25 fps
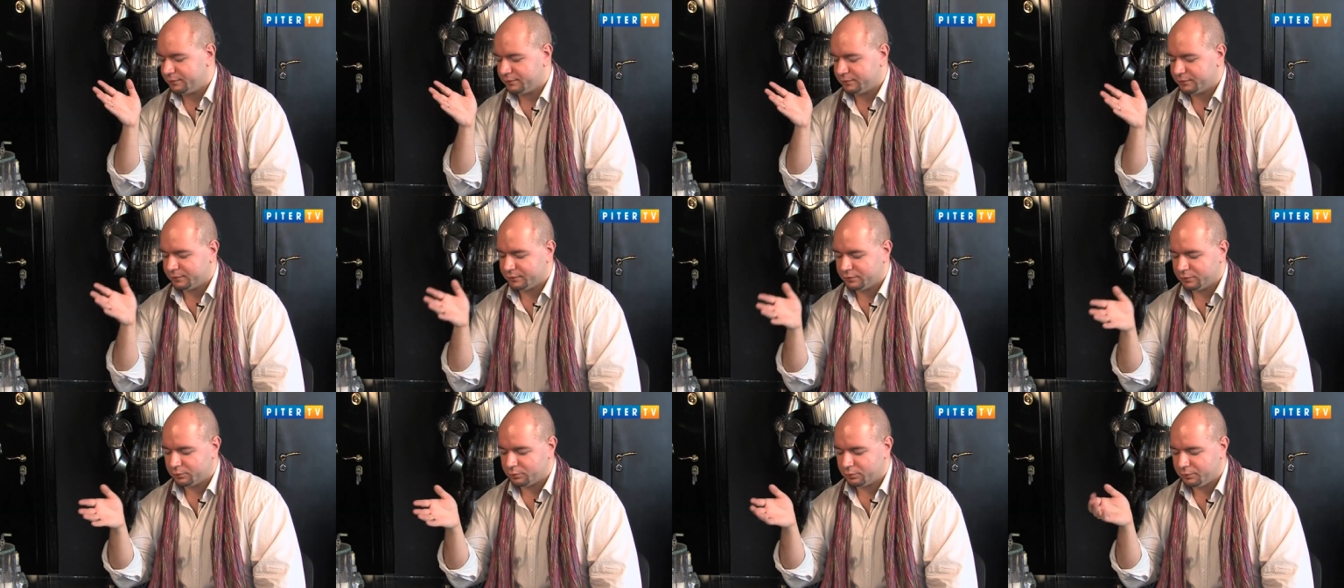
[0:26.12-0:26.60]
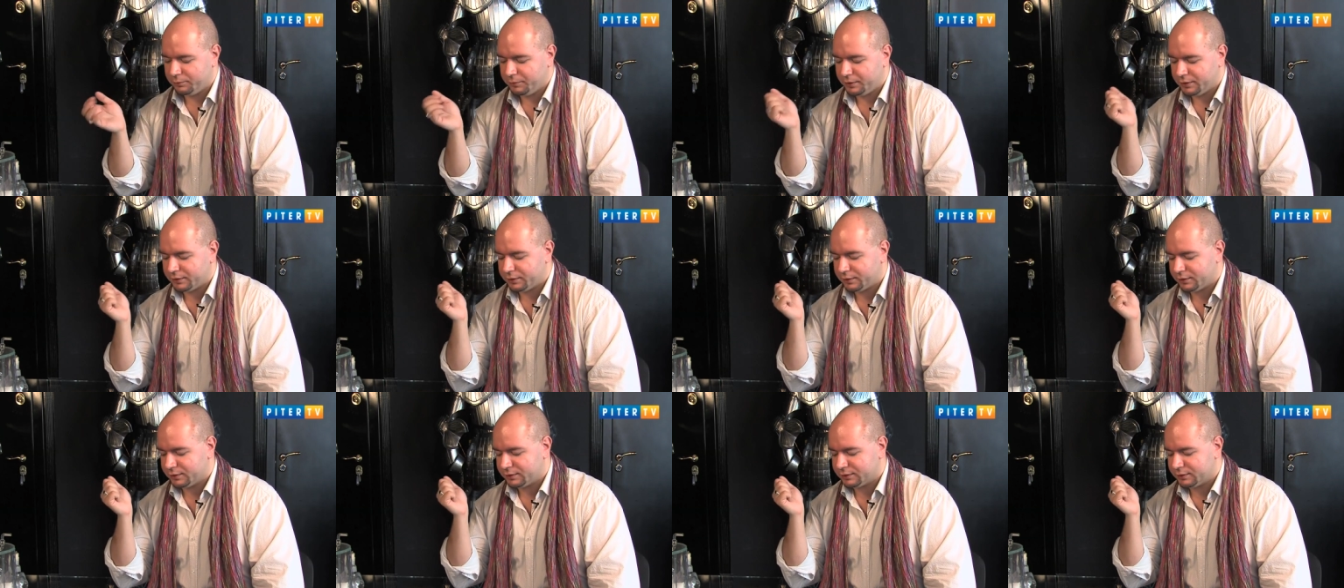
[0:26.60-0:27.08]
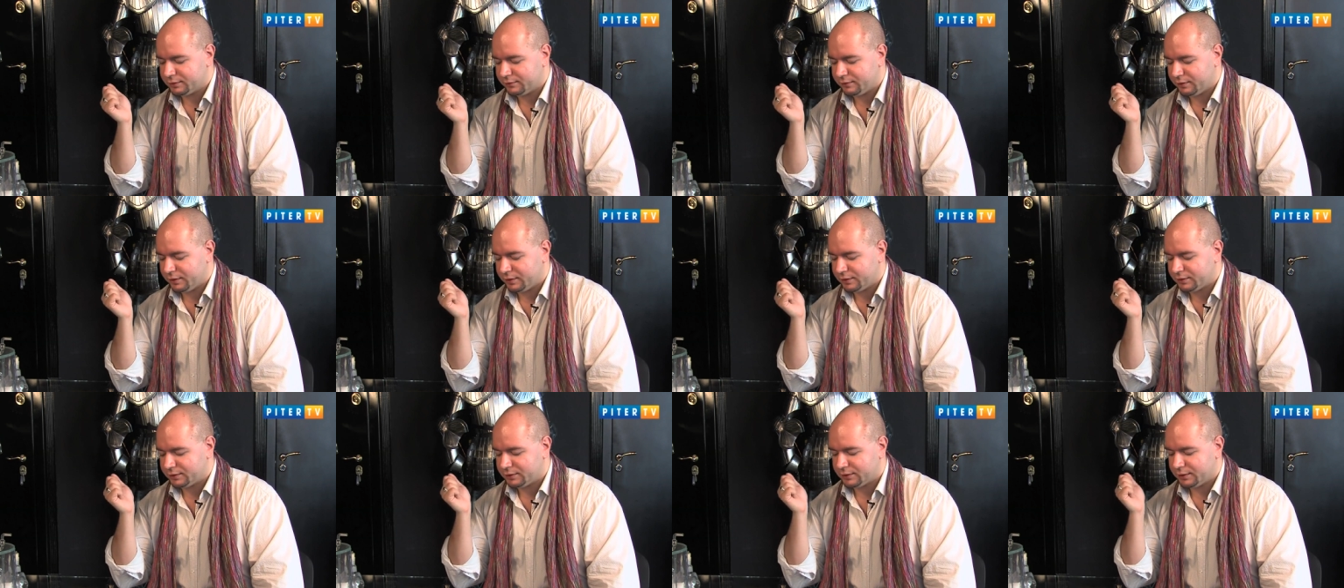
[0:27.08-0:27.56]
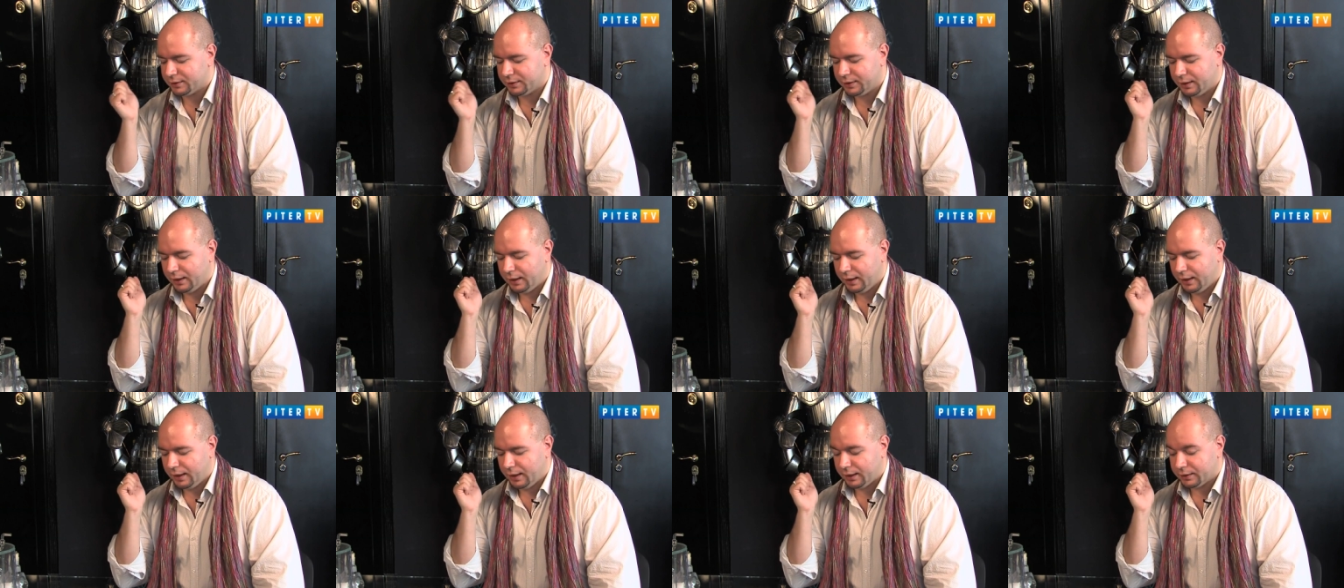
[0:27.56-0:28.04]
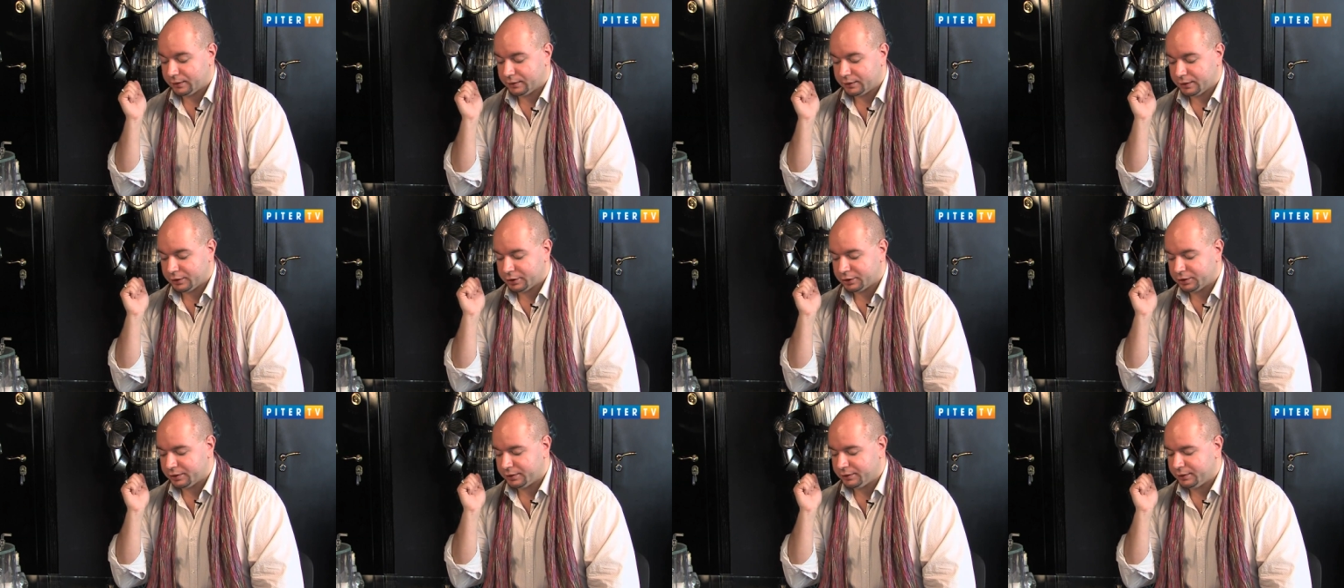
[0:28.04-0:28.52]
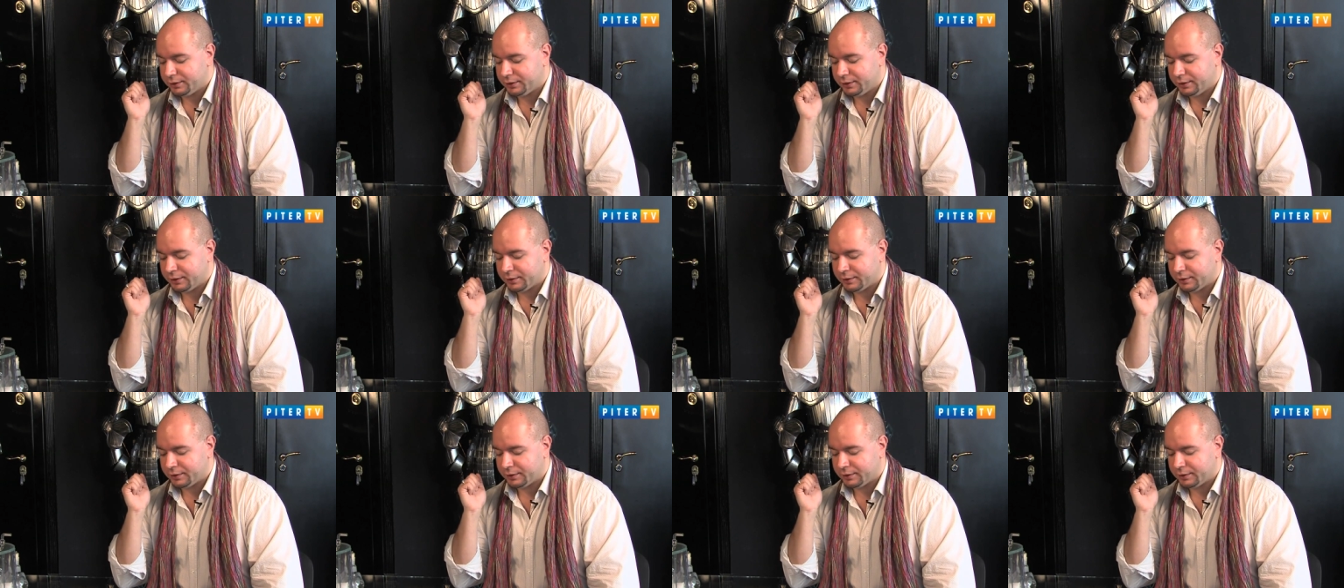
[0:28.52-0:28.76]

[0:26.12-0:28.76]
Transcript: Этот документ называется «Отношение